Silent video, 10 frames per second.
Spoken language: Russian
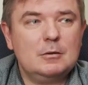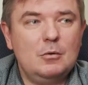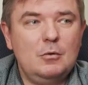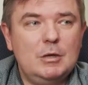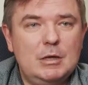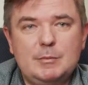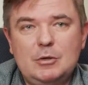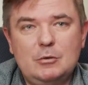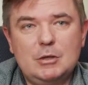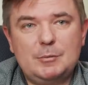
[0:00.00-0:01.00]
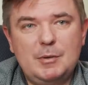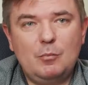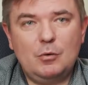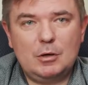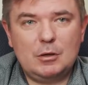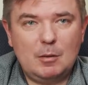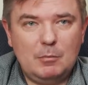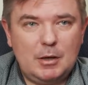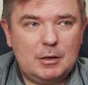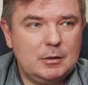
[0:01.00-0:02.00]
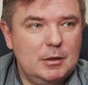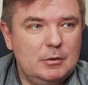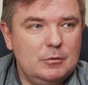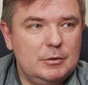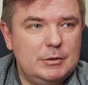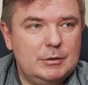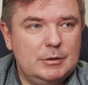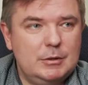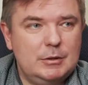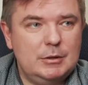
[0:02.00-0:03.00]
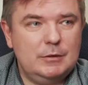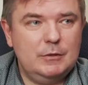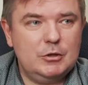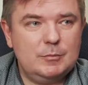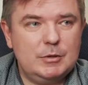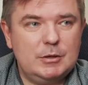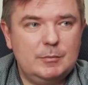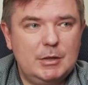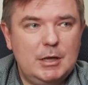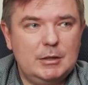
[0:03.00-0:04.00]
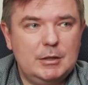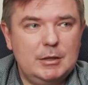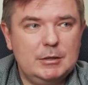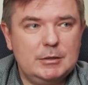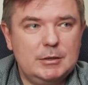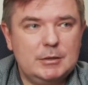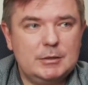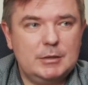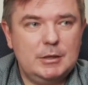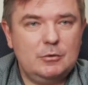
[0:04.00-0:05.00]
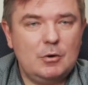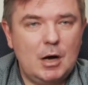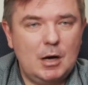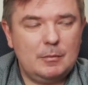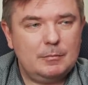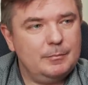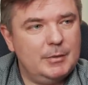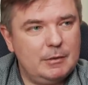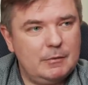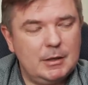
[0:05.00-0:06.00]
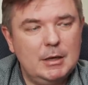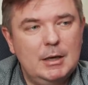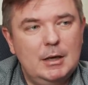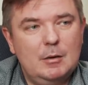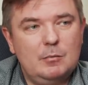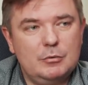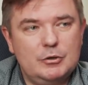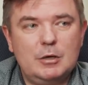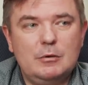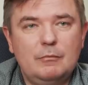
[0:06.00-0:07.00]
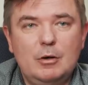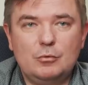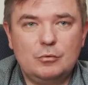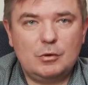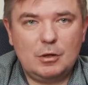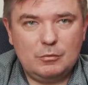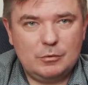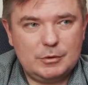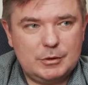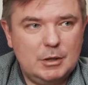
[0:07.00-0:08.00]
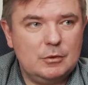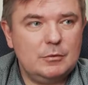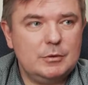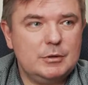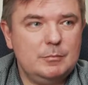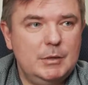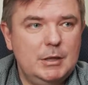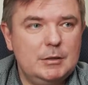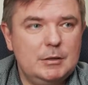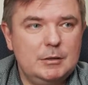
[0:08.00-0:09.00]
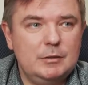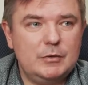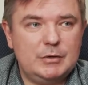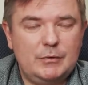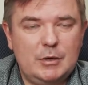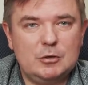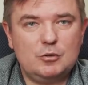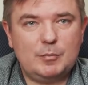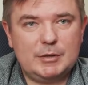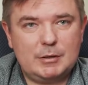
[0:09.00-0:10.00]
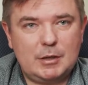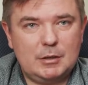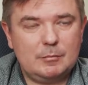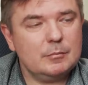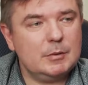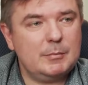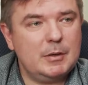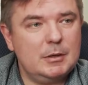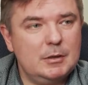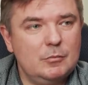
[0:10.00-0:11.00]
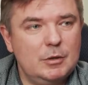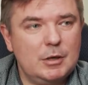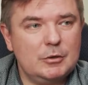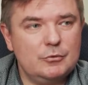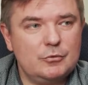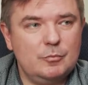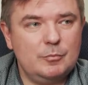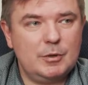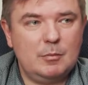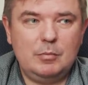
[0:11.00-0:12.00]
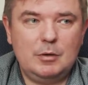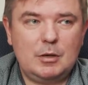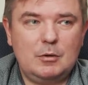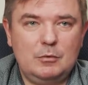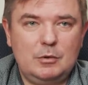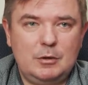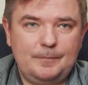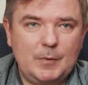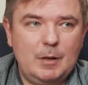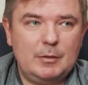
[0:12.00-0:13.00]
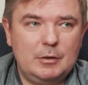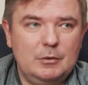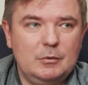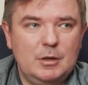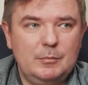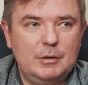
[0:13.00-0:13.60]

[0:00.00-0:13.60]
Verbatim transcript: Но я смотрю для себя более глобально, да, то есть э, недвижимость для меня интересна с целью, а, первое, получать валютную доходность, да, то есть иметь диверсификацию по странам. И поэтому я хочу, чтобы у меня был какой-то определенный